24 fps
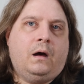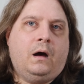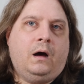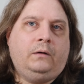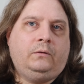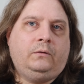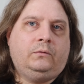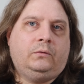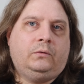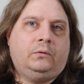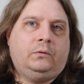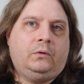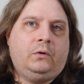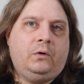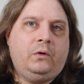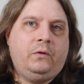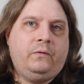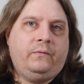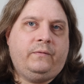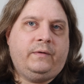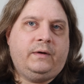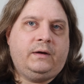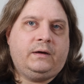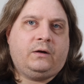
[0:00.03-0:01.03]
Hallo
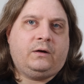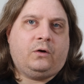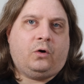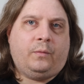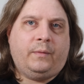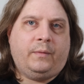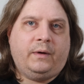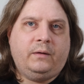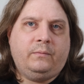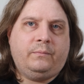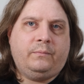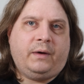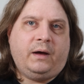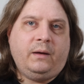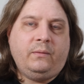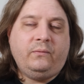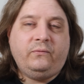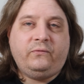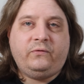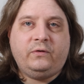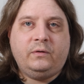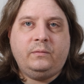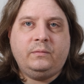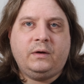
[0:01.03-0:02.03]
und willkommen
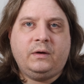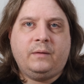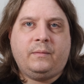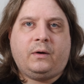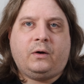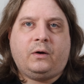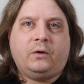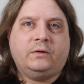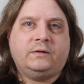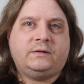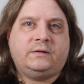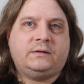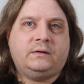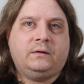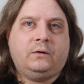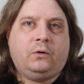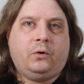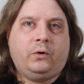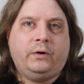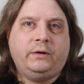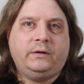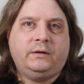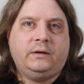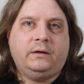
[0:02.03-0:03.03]
beim Filmgemaunze.
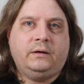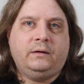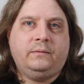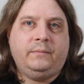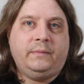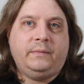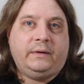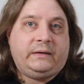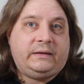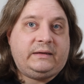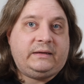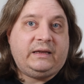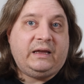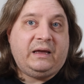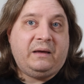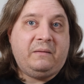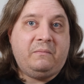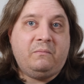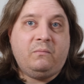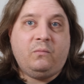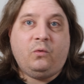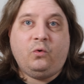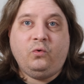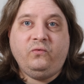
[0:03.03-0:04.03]
Heute mit
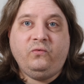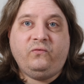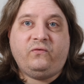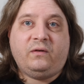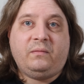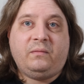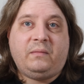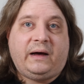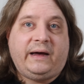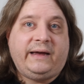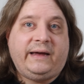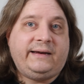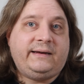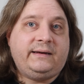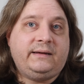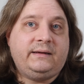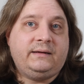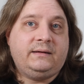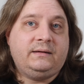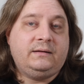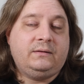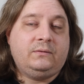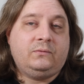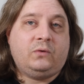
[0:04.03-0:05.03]
dem
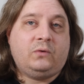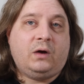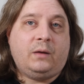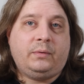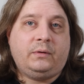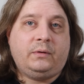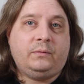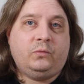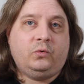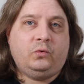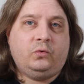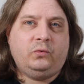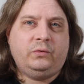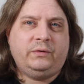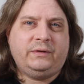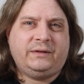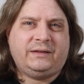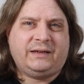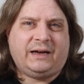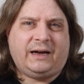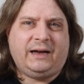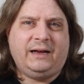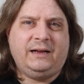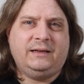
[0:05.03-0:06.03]
unvermeidlichen Rebel Moon
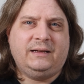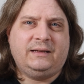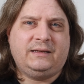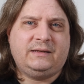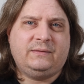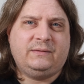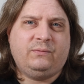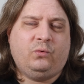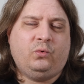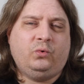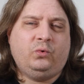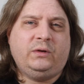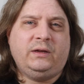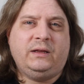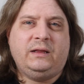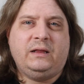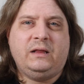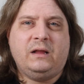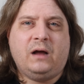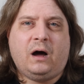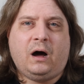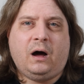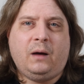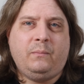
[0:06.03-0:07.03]
Teil 2, die
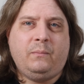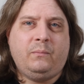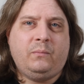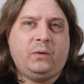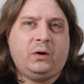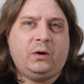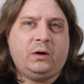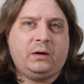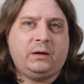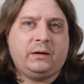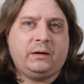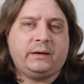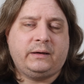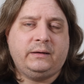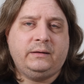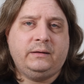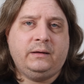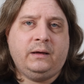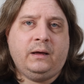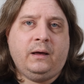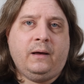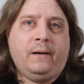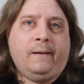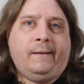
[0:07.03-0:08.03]

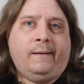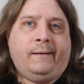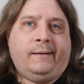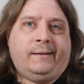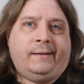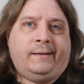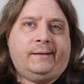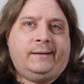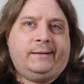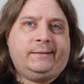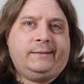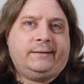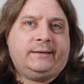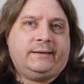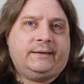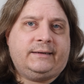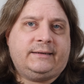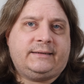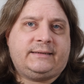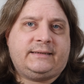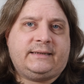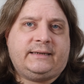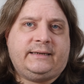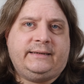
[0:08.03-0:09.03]
Narbenmacherin,
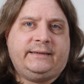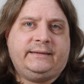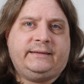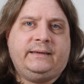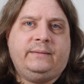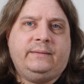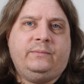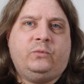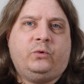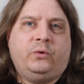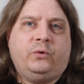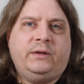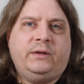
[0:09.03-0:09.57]
der seit dem